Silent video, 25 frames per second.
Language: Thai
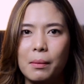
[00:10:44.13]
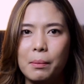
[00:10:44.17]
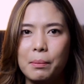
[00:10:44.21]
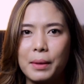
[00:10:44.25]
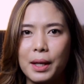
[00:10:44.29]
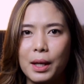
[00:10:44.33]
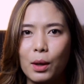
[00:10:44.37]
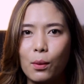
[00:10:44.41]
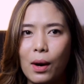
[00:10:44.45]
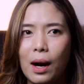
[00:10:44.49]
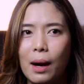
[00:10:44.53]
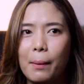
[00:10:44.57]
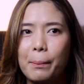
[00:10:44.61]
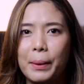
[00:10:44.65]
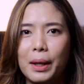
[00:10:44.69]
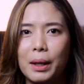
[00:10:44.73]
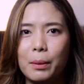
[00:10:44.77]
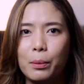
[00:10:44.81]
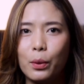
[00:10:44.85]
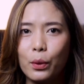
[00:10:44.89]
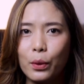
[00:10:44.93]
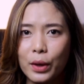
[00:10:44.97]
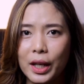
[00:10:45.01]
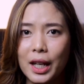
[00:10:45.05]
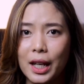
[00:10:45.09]
มีความเป็น
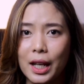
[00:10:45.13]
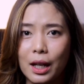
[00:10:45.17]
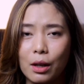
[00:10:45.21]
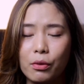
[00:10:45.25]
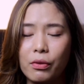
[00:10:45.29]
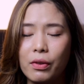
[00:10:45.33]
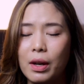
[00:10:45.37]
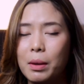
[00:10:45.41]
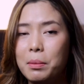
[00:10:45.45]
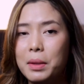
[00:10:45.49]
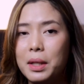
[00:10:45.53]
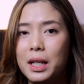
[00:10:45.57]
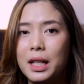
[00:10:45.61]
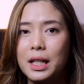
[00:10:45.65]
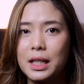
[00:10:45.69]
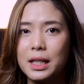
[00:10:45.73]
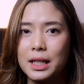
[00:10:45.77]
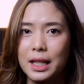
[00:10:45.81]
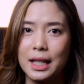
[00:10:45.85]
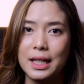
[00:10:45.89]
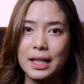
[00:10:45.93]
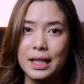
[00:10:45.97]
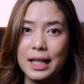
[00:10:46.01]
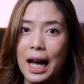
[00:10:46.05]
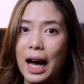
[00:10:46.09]
ผู้หญิงเฟมินิน
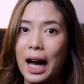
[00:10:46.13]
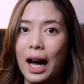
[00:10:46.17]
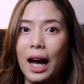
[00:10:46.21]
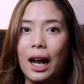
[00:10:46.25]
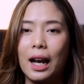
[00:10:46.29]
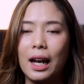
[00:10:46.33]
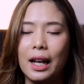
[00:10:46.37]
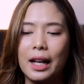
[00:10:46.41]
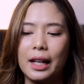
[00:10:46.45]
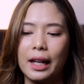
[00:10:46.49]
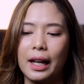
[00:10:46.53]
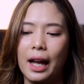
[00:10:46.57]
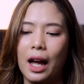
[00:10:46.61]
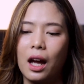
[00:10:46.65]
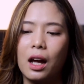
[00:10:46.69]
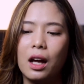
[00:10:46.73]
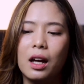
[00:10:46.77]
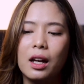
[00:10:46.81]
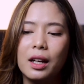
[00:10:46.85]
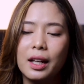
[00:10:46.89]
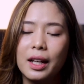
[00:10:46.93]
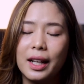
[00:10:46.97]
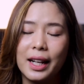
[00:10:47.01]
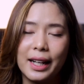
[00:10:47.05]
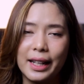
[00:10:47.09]
จ๋าๆอะไรเงี้ย
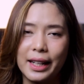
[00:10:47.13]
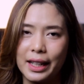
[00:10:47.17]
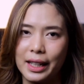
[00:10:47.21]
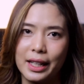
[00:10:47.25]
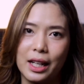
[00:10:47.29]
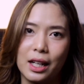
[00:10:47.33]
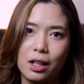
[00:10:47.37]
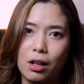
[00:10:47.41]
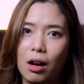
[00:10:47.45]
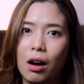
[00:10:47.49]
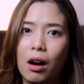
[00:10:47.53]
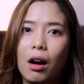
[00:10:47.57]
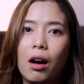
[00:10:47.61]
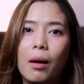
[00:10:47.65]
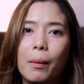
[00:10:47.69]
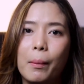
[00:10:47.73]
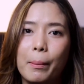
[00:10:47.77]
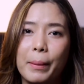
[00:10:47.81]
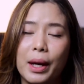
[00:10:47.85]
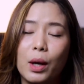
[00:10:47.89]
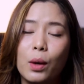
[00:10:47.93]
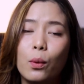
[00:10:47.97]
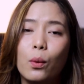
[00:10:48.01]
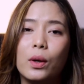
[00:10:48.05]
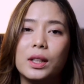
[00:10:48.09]
กลิ่นเนี่ยก็
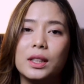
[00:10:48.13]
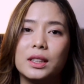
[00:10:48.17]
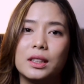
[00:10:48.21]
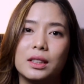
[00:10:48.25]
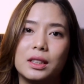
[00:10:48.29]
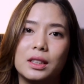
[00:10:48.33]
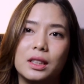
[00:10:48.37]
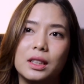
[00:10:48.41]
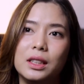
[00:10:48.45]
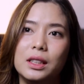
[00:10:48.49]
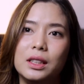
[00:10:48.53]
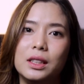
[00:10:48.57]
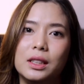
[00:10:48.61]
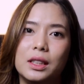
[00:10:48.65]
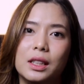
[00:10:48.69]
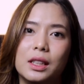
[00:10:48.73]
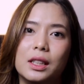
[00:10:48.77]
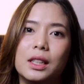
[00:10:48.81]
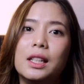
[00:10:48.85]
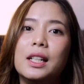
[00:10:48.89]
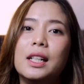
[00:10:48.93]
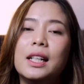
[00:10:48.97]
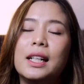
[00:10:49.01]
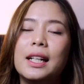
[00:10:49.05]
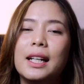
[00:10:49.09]
ไม่ควรจะซื้อเน
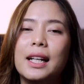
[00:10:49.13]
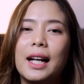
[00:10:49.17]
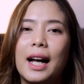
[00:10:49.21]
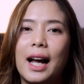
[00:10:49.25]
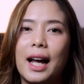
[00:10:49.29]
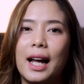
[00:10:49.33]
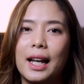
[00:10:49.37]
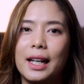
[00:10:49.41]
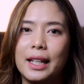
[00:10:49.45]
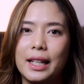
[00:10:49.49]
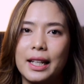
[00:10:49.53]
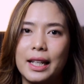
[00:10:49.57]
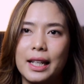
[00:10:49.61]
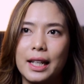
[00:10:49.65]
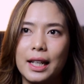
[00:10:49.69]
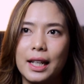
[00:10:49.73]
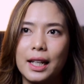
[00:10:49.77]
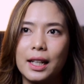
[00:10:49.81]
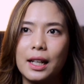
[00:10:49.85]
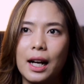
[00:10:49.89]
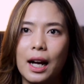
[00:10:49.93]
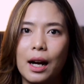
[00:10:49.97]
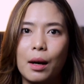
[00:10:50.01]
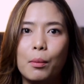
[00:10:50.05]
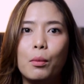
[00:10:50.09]
อะอันนี้
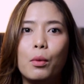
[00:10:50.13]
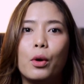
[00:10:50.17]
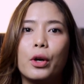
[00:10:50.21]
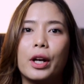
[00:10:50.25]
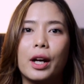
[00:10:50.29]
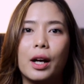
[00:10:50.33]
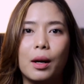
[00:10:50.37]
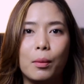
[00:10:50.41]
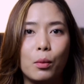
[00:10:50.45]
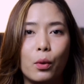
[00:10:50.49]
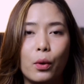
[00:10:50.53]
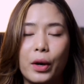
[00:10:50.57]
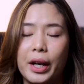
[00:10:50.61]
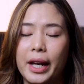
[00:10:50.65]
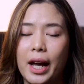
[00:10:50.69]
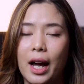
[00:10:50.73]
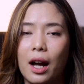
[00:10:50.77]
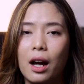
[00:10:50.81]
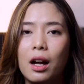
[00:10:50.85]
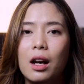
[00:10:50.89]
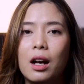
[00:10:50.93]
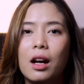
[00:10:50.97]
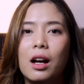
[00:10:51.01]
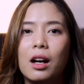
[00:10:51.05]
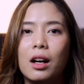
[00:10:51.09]
ทั้งหมดทั้งมวลเนี่
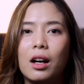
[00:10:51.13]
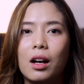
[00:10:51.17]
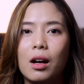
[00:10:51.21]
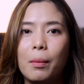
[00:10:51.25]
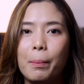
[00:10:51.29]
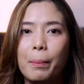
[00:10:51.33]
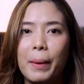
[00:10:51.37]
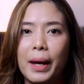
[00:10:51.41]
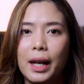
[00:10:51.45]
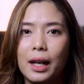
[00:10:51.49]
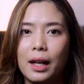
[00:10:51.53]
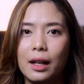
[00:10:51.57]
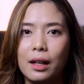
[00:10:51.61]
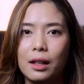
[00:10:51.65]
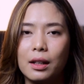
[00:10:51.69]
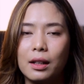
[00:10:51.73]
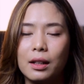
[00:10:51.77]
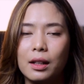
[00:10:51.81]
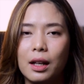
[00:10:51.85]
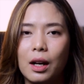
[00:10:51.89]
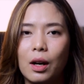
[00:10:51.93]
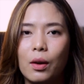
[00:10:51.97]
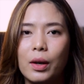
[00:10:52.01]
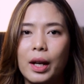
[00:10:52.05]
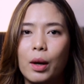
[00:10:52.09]
ยก็เป็น
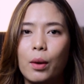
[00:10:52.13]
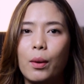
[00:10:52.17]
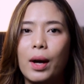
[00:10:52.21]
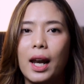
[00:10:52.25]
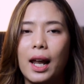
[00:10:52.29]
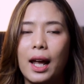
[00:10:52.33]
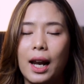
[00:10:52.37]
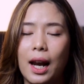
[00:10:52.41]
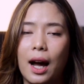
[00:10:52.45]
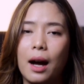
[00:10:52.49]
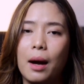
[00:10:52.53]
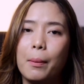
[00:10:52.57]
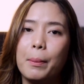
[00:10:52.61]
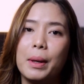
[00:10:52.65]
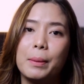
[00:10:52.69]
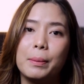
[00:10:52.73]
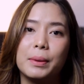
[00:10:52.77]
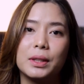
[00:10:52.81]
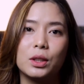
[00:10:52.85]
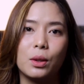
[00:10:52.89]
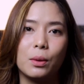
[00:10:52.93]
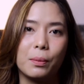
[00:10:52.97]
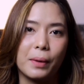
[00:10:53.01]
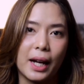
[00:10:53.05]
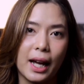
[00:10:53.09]
เขาเรียกว่าอะไรล่ะเป็น
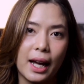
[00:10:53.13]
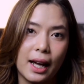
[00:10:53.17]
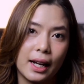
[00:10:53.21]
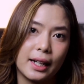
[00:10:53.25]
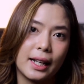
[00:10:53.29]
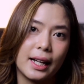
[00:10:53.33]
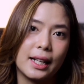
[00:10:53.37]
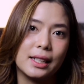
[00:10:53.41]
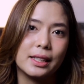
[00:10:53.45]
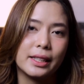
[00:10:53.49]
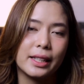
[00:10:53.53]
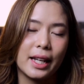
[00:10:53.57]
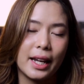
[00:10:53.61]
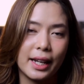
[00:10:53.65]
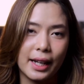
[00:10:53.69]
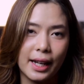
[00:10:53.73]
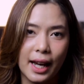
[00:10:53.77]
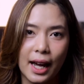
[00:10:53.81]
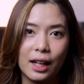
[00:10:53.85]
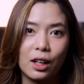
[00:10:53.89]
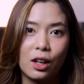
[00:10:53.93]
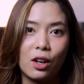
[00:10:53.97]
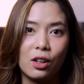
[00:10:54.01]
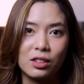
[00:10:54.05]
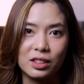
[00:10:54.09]
ประสบการณ์การใช้
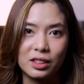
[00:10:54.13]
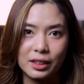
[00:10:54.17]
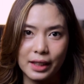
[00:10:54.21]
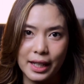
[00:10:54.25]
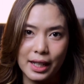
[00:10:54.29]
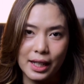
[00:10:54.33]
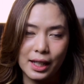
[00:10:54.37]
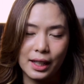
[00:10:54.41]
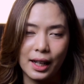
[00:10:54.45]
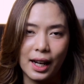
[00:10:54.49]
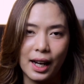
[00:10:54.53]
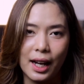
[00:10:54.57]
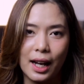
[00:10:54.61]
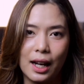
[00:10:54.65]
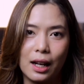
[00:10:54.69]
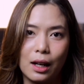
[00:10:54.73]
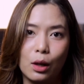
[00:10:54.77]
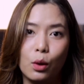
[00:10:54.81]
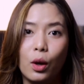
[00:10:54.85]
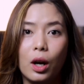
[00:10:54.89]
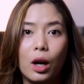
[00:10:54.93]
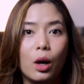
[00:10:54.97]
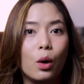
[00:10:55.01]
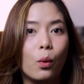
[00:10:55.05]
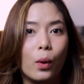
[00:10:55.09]
งานของติ๊กนะคะ
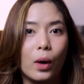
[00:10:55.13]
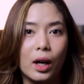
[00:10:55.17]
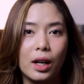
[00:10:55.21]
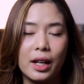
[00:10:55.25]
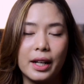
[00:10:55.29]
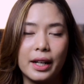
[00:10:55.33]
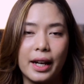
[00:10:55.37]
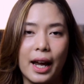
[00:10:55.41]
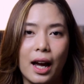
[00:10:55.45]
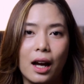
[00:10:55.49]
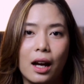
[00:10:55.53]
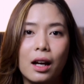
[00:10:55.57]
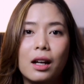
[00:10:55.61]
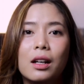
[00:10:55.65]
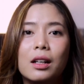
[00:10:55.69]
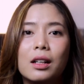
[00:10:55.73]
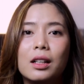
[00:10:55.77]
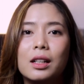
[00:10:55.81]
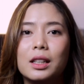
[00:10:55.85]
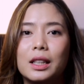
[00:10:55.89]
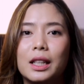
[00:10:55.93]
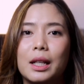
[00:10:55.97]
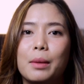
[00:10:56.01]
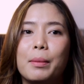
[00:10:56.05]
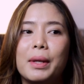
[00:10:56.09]
ล้วนๆเลยนะ
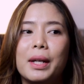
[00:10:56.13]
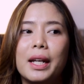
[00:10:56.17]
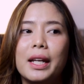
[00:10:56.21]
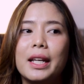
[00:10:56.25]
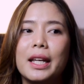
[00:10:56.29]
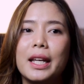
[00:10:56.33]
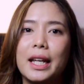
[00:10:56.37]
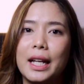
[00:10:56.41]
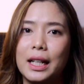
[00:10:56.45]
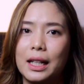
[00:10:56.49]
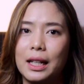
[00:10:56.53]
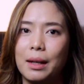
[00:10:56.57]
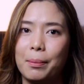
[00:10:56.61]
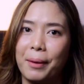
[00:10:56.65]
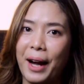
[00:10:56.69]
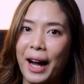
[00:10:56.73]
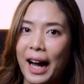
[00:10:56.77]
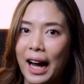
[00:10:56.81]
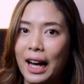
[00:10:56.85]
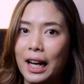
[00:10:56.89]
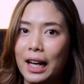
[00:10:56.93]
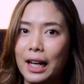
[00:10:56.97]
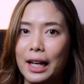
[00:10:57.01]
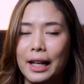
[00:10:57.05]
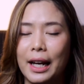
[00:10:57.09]
คือติ๊กไม่ได้อิงกับ
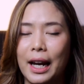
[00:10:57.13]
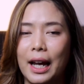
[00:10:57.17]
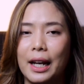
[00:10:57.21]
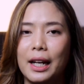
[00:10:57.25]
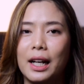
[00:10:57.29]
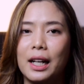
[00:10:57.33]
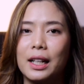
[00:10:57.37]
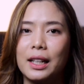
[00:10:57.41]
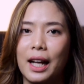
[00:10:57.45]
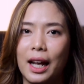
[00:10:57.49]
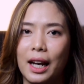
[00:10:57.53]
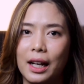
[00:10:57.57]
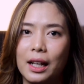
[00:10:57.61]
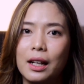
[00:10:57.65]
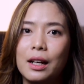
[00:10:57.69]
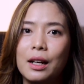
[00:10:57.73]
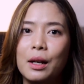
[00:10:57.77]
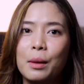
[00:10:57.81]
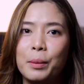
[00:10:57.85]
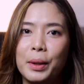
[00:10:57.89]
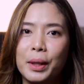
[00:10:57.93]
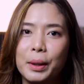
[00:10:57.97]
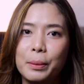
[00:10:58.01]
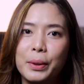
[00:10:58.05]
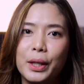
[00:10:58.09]
ใครเลยนะดังนั้น
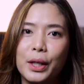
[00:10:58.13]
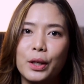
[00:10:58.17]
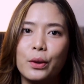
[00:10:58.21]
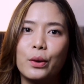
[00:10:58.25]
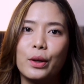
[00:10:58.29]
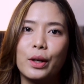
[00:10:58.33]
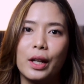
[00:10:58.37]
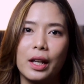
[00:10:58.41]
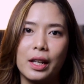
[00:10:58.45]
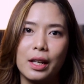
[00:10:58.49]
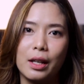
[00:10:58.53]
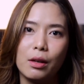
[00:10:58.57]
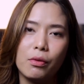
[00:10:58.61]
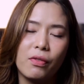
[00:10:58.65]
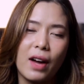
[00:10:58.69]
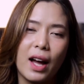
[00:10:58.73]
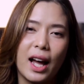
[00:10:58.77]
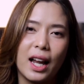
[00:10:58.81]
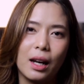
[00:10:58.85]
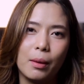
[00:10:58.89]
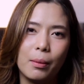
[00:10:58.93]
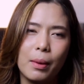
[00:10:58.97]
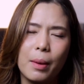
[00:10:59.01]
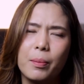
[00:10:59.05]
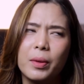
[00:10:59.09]
เพื่อนๆคนไหนที่ฟั
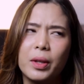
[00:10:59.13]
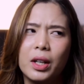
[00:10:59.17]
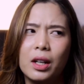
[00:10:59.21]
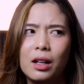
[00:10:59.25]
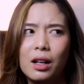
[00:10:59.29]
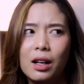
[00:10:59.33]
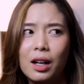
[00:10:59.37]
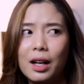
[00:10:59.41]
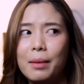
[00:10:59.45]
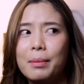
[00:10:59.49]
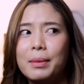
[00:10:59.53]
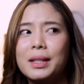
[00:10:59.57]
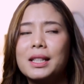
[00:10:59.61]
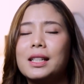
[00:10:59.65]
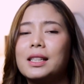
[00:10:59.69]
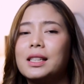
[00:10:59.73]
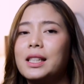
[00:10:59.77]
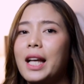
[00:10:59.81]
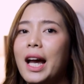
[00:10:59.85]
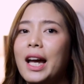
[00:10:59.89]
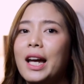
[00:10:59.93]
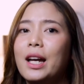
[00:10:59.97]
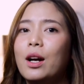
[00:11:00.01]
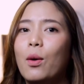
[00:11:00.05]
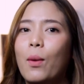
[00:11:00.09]
งแล้วแบบเฮ้ยมันจะ
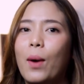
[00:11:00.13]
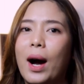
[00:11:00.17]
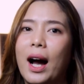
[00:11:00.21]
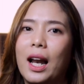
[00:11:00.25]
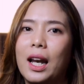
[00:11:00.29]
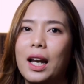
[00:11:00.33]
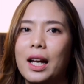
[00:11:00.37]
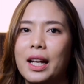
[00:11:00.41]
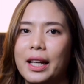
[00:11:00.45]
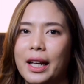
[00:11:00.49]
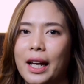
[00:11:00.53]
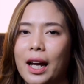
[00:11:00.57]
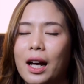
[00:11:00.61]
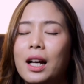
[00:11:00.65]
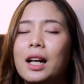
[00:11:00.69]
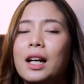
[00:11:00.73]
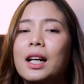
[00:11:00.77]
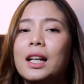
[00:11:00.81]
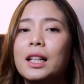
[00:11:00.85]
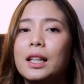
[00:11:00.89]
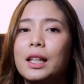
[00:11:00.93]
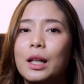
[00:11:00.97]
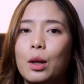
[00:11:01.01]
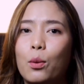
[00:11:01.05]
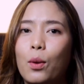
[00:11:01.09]
ใช่เหรอวะอะไรเงี้ย
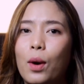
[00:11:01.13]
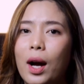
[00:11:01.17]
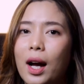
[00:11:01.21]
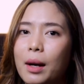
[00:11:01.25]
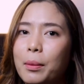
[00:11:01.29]
ติ๊กว่า